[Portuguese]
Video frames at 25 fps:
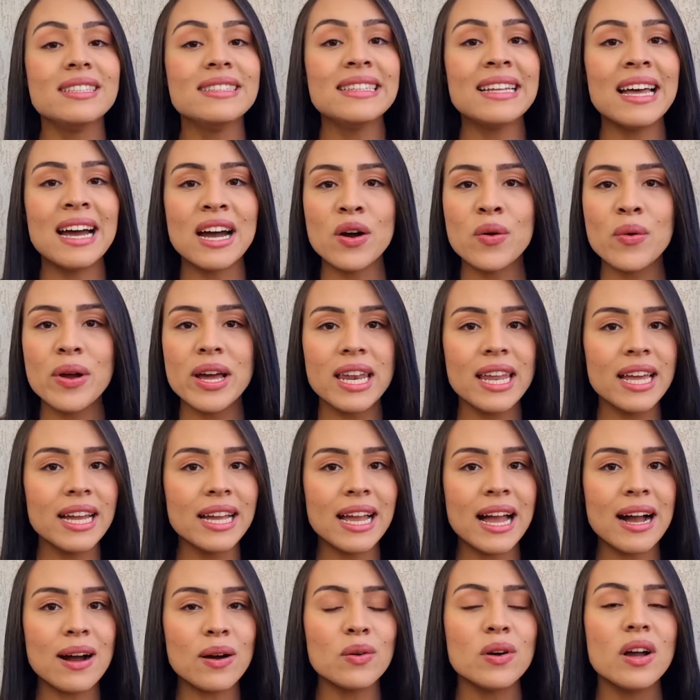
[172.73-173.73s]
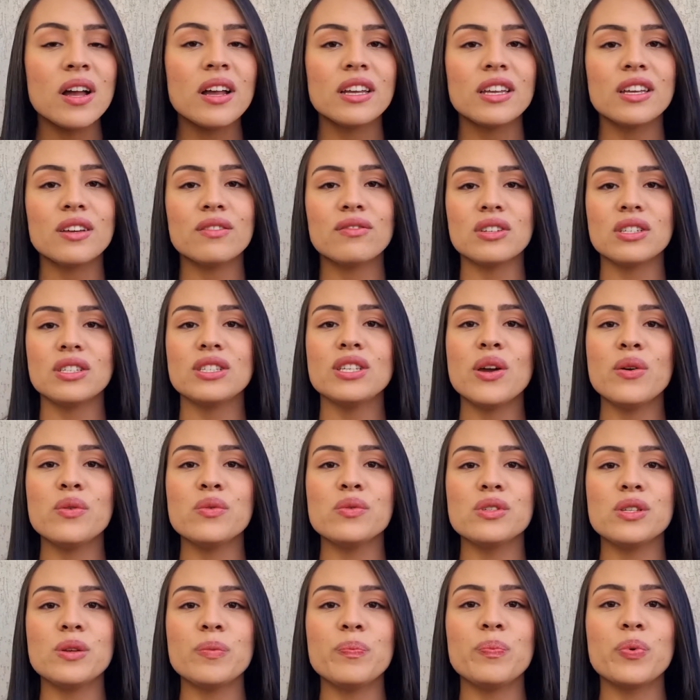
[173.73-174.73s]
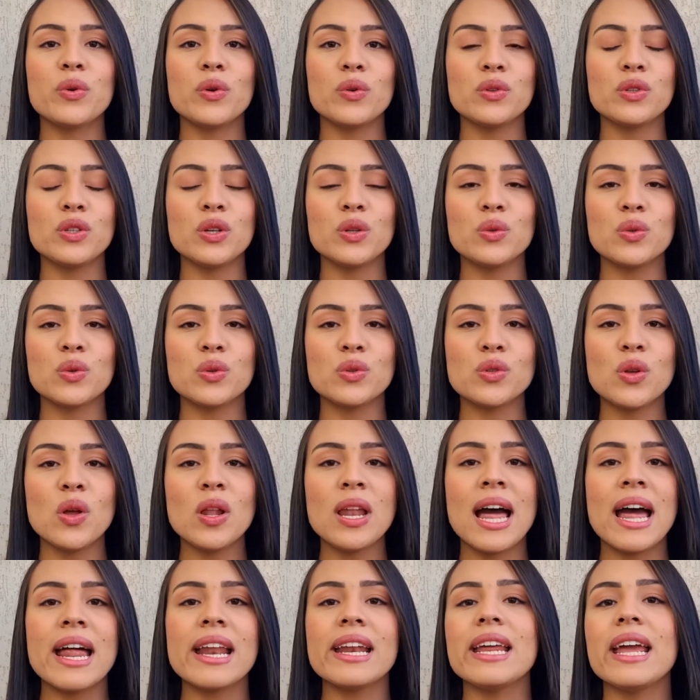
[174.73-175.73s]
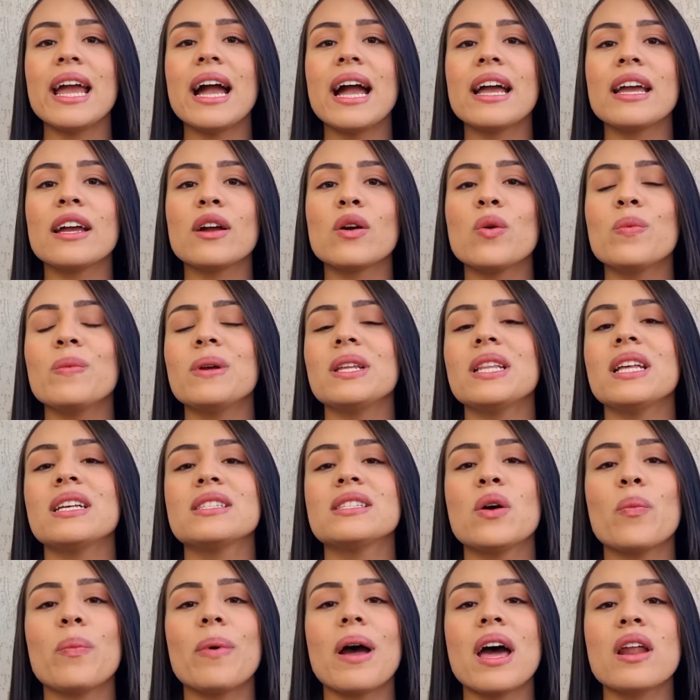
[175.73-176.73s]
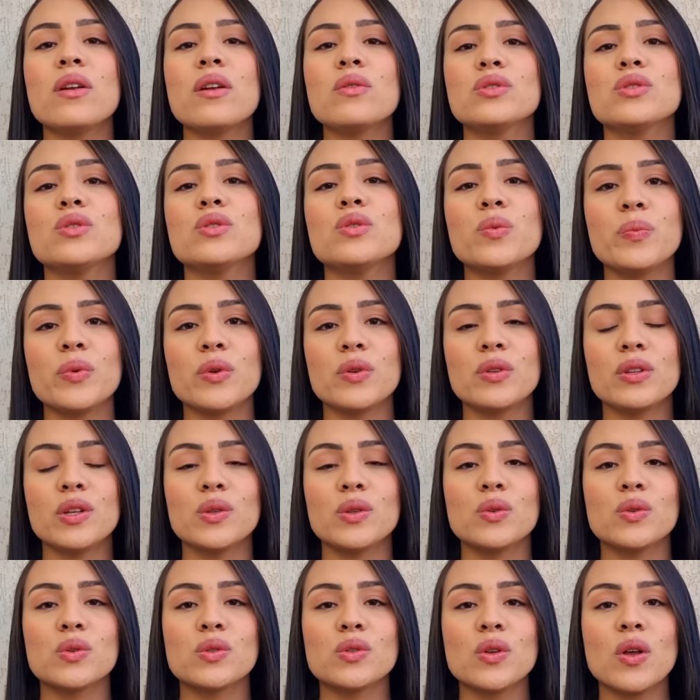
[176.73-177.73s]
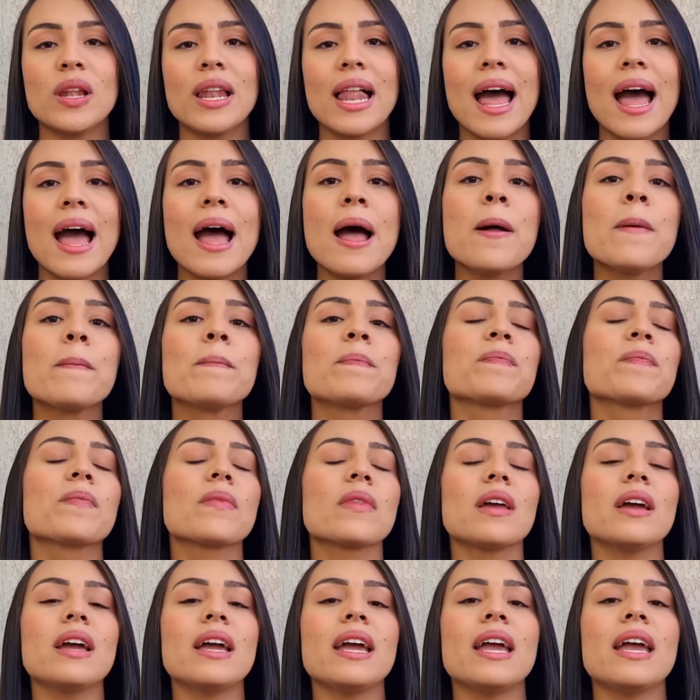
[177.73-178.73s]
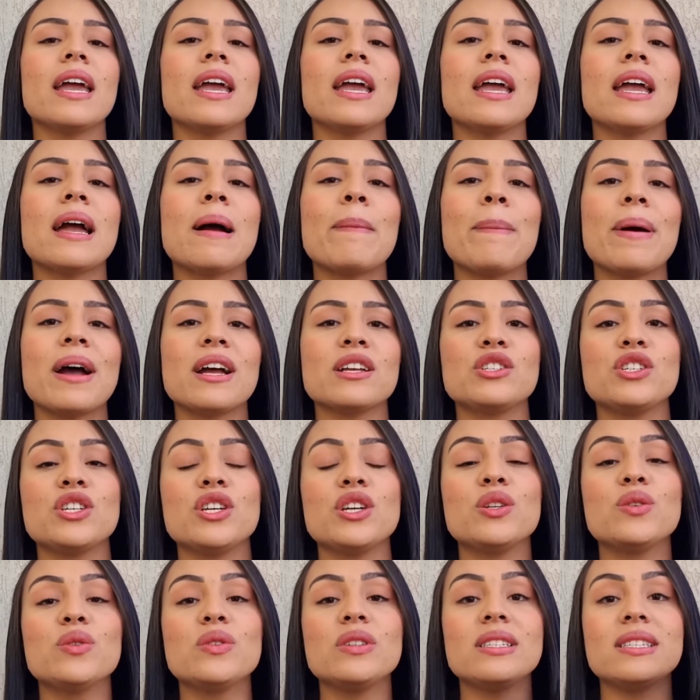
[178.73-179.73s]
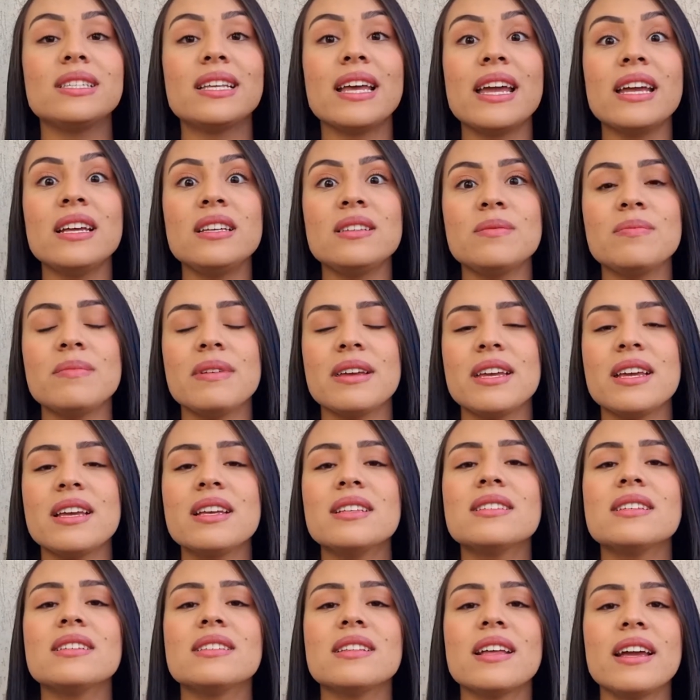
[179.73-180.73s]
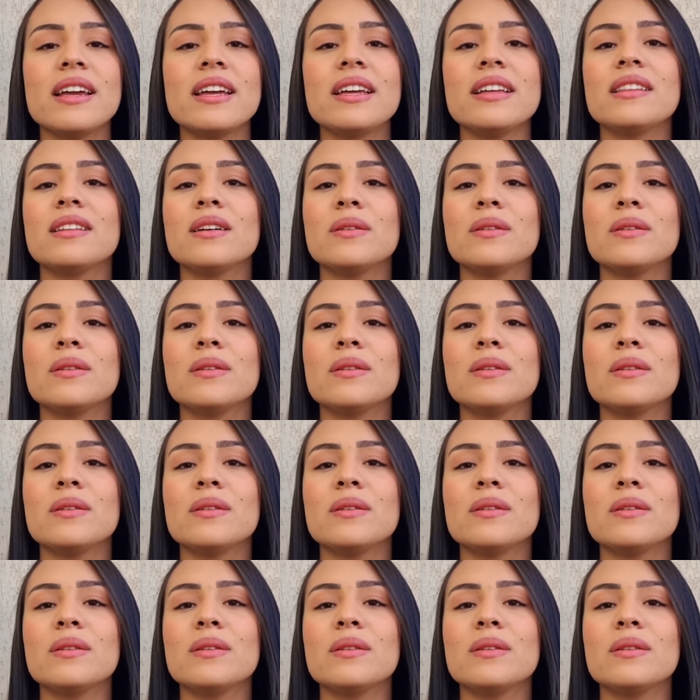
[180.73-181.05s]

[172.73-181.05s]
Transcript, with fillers: Não é legal que você use protetor solar, né? A recomendação para o uso do protetor solar é a partir dos seis meses, né?